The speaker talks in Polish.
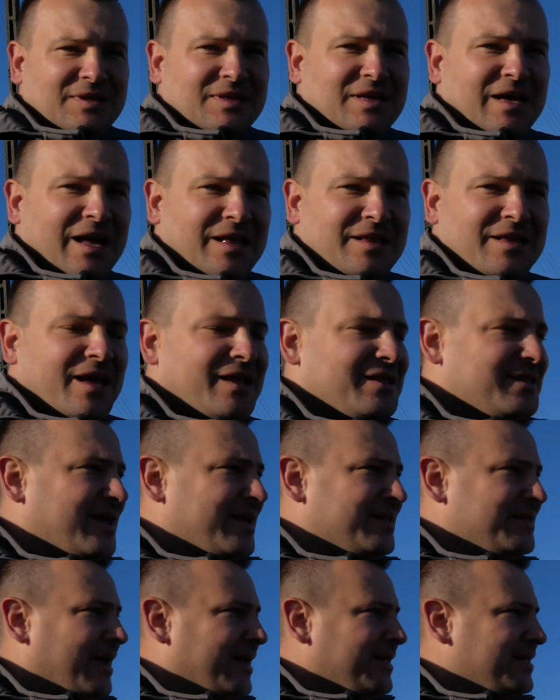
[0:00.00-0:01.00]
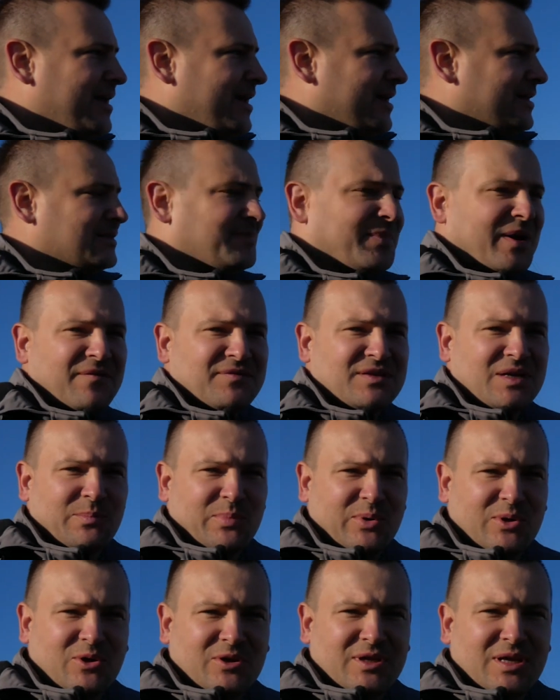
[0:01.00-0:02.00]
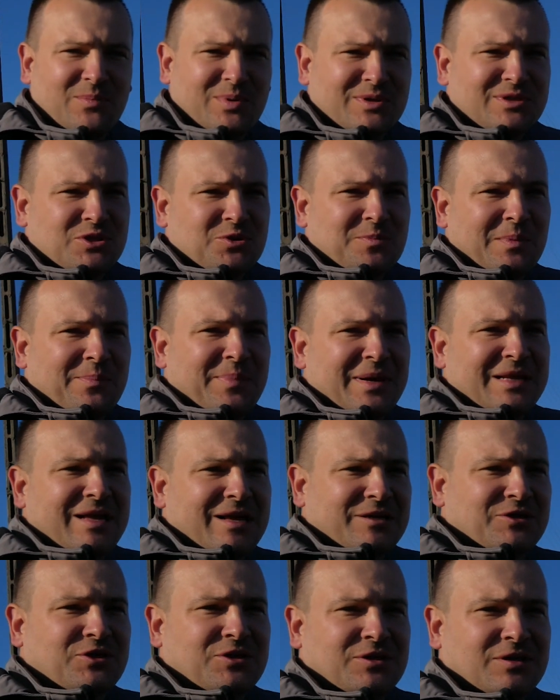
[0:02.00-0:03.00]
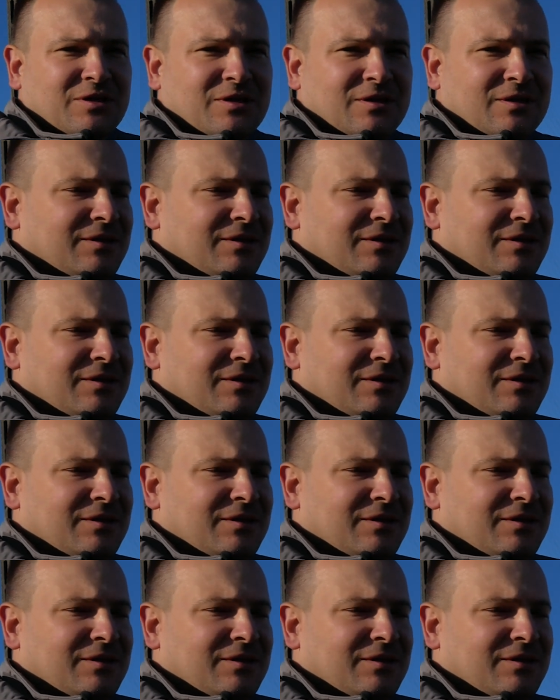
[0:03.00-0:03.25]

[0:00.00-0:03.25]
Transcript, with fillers: Nie, nie, nie, nie, nie. Sprawdzam pogodę, bo coś ma padać.